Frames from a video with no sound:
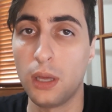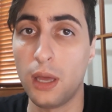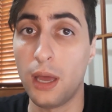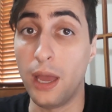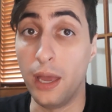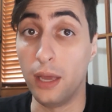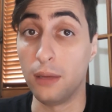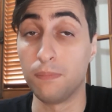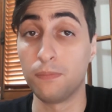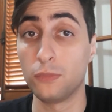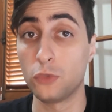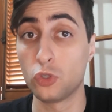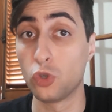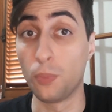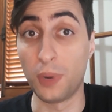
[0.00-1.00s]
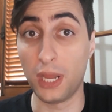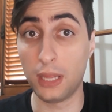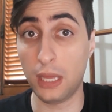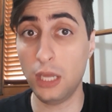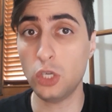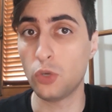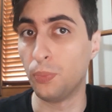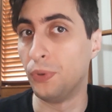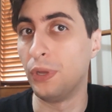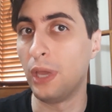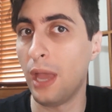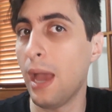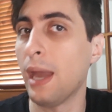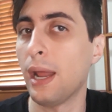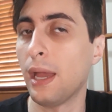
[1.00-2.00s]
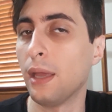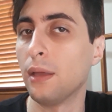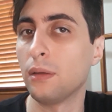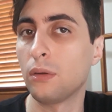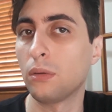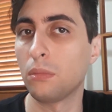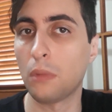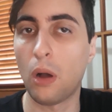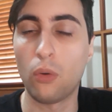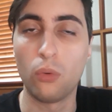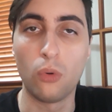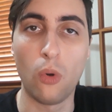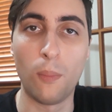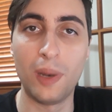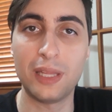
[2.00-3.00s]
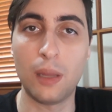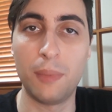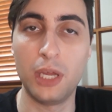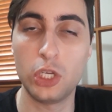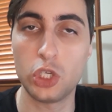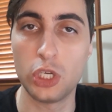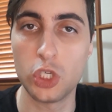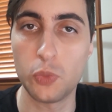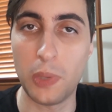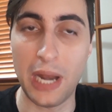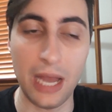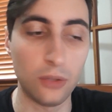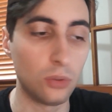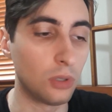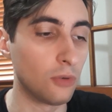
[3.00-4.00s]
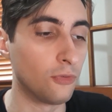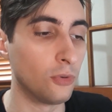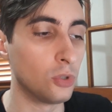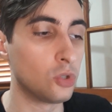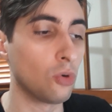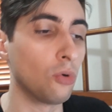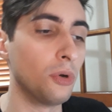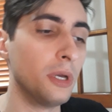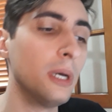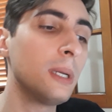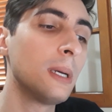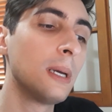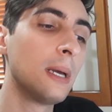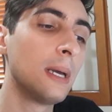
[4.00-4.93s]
é, é surpreendente, porque era algo completamente inesperado que fosse ocorrer.